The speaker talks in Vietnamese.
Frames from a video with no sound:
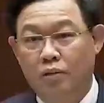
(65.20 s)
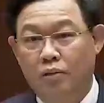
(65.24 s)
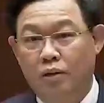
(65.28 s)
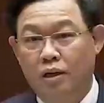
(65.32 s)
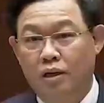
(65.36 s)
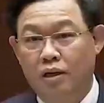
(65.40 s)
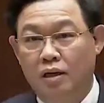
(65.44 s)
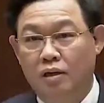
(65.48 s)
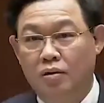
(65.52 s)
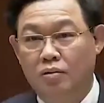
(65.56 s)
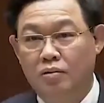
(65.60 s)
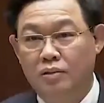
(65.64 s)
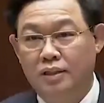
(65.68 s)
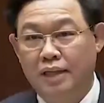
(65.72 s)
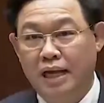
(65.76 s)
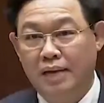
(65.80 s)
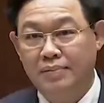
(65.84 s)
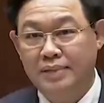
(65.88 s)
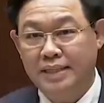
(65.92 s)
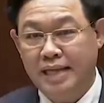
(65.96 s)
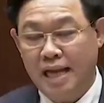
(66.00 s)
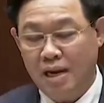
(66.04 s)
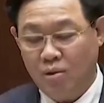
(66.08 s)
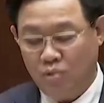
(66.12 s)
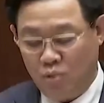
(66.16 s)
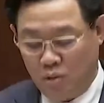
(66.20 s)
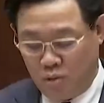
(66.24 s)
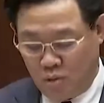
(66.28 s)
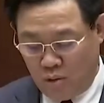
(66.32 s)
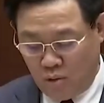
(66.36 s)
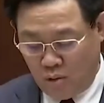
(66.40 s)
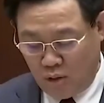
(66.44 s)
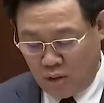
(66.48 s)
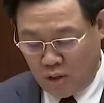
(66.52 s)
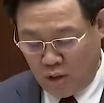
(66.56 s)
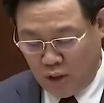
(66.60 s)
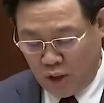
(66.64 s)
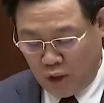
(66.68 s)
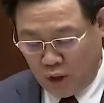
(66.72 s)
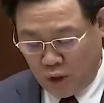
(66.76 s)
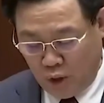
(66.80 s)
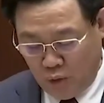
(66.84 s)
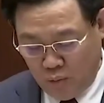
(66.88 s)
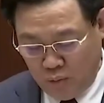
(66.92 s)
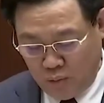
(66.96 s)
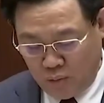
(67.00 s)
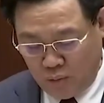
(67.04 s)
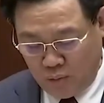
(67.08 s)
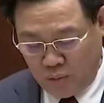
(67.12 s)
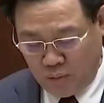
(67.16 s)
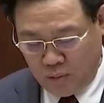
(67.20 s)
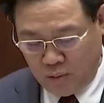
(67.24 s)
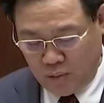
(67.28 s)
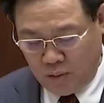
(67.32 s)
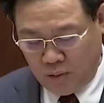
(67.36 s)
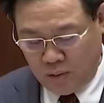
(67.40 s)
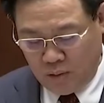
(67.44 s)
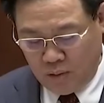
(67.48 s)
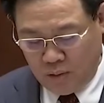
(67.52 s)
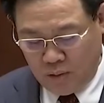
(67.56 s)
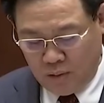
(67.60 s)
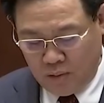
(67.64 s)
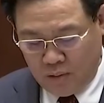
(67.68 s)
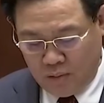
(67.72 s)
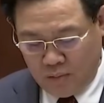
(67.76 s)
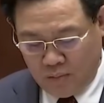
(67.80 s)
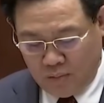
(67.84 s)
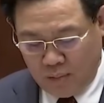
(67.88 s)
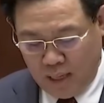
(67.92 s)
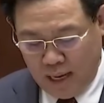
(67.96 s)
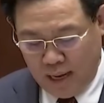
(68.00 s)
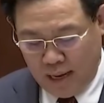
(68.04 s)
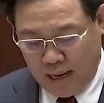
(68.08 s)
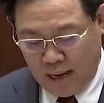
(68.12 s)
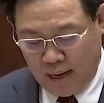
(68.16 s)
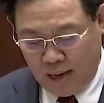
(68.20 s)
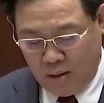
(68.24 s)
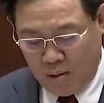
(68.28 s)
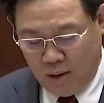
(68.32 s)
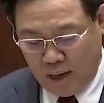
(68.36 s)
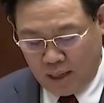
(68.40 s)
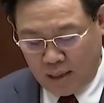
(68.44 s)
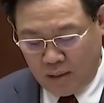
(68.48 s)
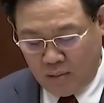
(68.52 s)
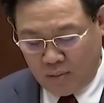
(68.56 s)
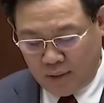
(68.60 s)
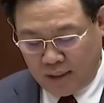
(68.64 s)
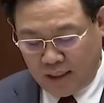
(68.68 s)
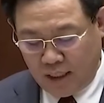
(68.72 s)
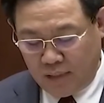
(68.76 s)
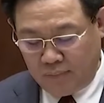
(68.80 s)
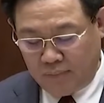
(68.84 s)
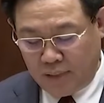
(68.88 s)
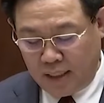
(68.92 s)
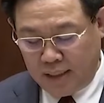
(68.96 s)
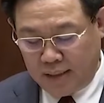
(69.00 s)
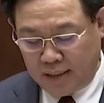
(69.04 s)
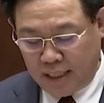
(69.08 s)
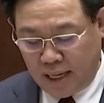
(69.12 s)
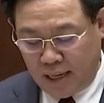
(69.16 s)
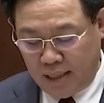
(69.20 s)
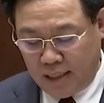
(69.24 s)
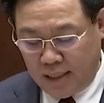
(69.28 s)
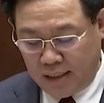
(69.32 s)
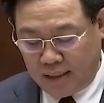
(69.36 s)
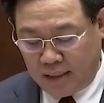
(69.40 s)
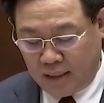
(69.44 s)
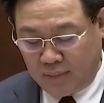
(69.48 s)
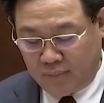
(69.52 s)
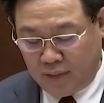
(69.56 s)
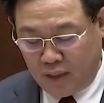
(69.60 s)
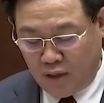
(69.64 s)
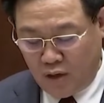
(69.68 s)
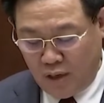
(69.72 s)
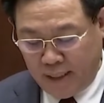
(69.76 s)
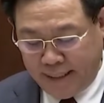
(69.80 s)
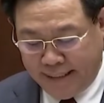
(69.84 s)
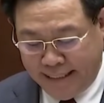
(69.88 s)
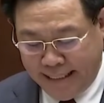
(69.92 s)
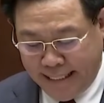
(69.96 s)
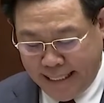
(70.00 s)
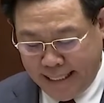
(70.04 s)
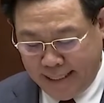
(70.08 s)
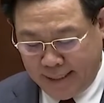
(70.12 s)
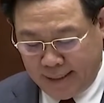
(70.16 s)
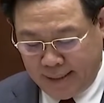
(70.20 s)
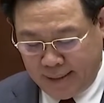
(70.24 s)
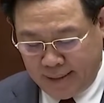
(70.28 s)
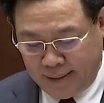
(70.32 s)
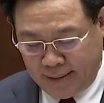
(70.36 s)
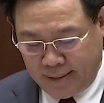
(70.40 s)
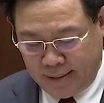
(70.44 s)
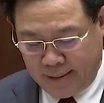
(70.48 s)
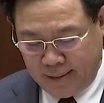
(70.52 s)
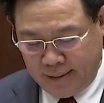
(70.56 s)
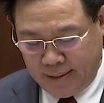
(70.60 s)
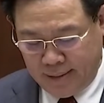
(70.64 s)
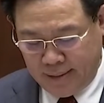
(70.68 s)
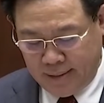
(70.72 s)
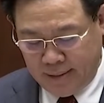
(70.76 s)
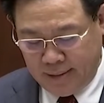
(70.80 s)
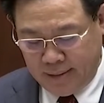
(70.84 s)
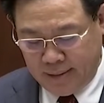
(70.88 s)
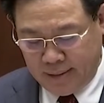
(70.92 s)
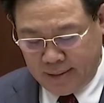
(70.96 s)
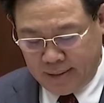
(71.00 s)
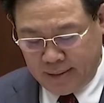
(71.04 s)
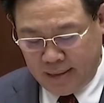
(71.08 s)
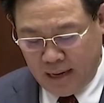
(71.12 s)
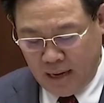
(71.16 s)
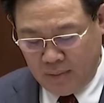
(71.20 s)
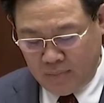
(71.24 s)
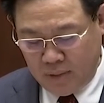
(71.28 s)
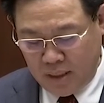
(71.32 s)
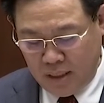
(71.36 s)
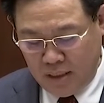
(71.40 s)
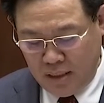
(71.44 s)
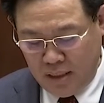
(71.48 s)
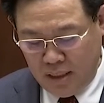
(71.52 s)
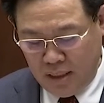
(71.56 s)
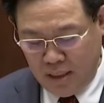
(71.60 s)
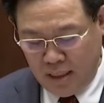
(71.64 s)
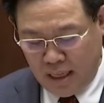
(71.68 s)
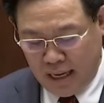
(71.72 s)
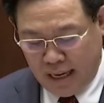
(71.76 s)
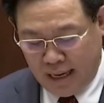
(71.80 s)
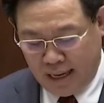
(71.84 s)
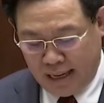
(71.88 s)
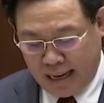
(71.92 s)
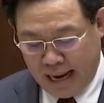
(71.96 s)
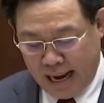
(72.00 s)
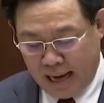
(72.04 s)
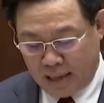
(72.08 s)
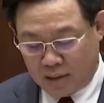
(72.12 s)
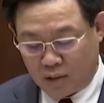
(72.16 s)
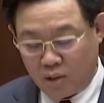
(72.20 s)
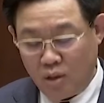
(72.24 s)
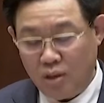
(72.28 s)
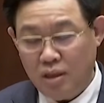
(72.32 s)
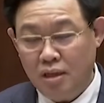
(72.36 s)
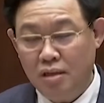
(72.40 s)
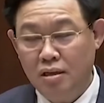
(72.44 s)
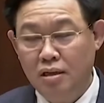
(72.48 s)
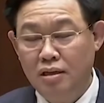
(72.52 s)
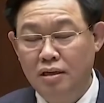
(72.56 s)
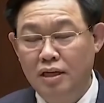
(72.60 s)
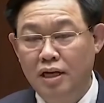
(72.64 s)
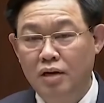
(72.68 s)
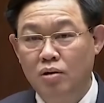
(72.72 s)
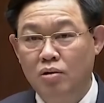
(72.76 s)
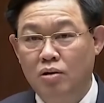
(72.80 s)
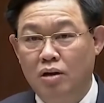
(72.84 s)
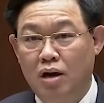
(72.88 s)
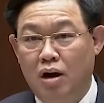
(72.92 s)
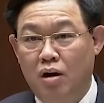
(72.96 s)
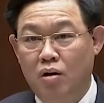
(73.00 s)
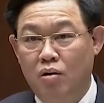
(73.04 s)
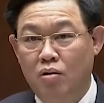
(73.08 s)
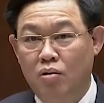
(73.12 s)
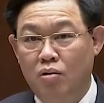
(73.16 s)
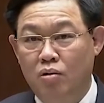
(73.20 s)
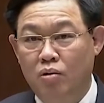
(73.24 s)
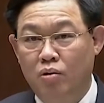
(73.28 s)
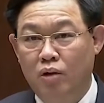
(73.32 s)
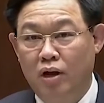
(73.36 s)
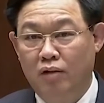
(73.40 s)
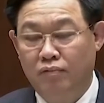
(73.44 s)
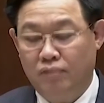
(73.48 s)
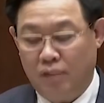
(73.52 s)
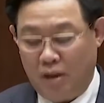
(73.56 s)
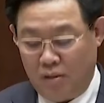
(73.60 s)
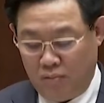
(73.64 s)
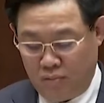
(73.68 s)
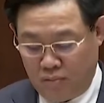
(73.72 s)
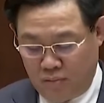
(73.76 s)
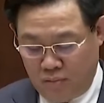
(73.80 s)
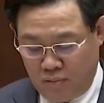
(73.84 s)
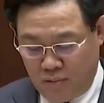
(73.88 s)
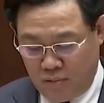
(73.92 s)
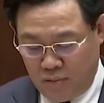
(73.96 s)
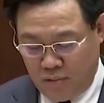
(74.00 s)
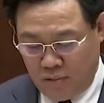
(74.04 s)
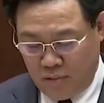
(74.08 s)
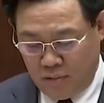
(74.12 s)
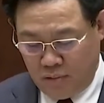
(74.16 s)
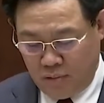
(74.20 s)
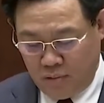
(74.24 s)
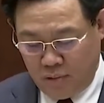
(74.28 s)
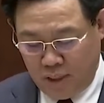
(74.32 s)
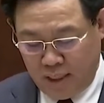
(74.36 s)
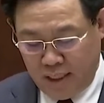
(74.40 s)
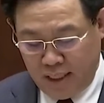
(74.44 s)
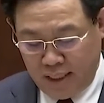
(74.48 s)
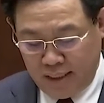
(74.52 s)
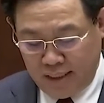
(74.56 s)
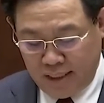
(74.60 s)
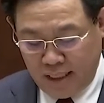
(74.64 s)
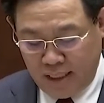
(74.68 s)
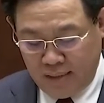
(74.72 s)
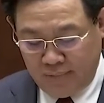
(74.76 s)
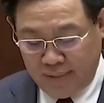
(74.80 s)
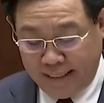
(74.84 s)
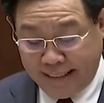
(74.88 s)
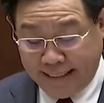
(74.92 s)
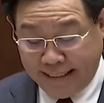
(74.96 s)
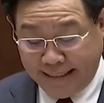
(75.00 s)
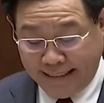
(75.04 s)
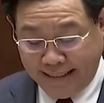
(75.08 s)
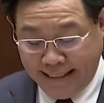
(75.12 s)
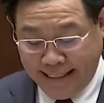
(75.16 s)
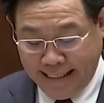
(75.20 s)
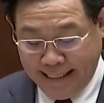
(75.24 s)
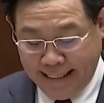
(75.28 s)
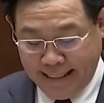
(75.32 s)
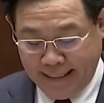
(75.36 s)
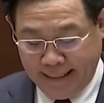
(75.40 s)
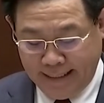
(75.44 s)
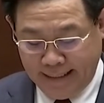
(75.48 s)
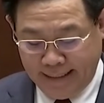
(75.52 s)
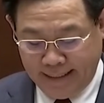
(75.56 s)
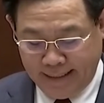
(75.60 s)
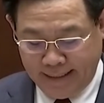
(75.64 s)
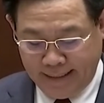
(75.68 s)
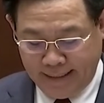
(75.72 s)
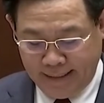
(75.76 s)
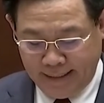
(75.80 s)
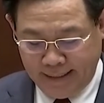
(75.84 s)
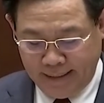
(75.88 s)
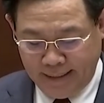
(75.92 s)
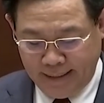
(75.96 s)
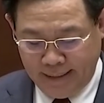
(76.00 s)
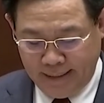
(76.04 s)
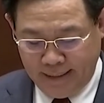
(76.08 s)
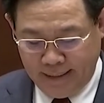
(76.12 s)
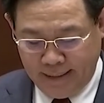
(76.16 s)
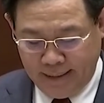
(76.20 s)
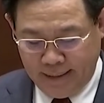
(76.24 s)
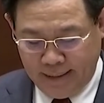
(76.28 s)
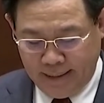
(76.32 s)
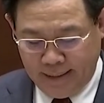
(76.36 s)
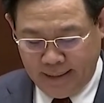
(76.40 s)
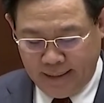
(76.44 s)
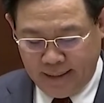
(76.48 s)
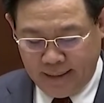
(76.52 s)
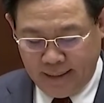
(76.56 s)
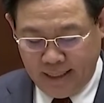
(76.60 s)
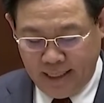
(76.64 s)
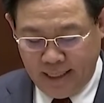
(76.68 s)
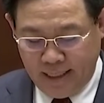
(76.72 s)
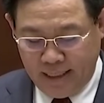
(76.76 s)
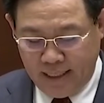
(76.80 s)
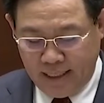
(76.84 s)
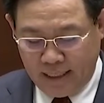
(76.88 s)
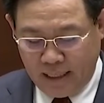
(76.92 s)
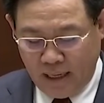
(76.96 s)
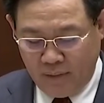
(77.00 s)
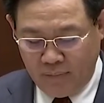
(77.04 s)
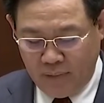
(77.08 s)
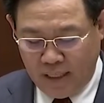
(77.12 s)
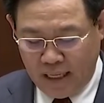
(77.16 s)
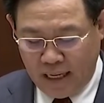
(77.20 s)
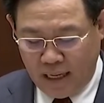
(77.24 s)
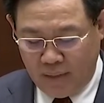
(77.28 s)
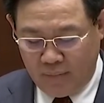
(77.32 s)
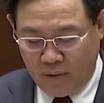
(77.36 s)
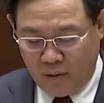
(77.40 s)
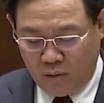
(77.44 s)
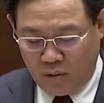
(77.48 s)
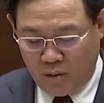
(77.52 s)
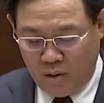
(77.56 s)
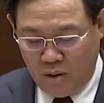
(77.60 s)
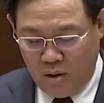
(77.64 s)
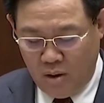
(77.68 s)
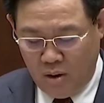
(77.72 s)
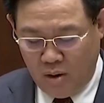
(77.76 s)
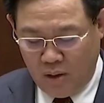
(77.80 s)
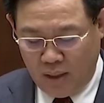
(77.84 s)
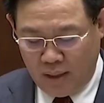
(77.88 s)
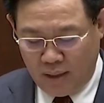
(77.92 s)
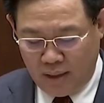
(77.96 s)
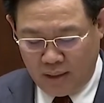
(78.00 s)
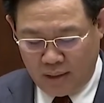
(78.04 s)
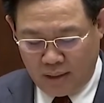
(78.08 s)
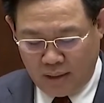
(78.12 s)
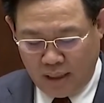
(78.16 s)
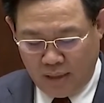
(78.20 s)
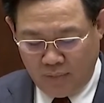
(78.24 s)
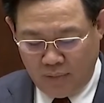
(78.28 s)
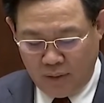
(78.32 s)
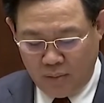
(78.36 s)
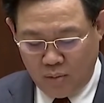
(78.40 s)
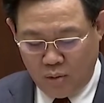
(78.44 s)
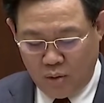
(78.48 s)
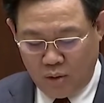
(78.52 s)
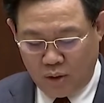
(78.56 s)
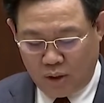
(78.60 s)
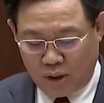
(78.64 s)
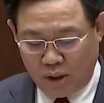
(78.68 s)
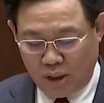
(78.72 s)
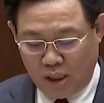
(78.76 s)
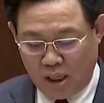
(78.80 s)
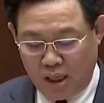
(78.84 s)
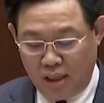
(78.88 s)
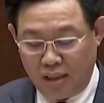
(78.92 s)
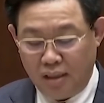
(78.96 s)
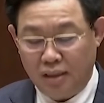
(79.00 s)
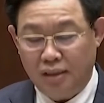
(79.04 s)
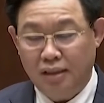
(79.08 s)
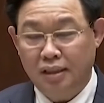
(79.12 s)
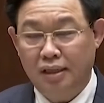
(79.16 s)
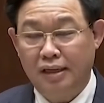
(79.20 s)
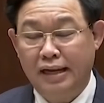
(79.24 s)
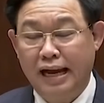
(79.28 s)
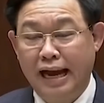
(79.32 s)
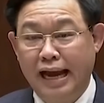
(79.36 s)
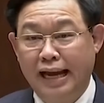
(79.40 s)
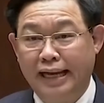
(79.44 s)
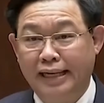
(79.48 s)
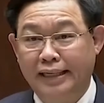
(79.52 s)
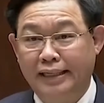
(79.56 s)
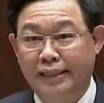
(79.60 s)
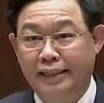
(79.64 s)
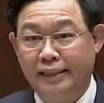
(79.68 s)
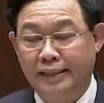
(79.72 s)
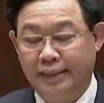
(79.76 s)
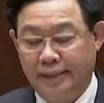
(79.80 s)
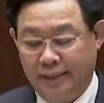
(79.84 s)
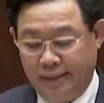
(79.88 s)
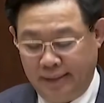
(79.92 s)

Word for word: hoạt động giám sát của Quốc hội nói chung và hoạt động chất vấn trả lời chất vấn nói riêng, đáp ứng ngày càng tốt hơn yêu cầu, nguyện vọng của nhân dân và cử tri. Đề nghị các vị đại biểu Quốc hội, các vị bộ trưởng, trưởng ngành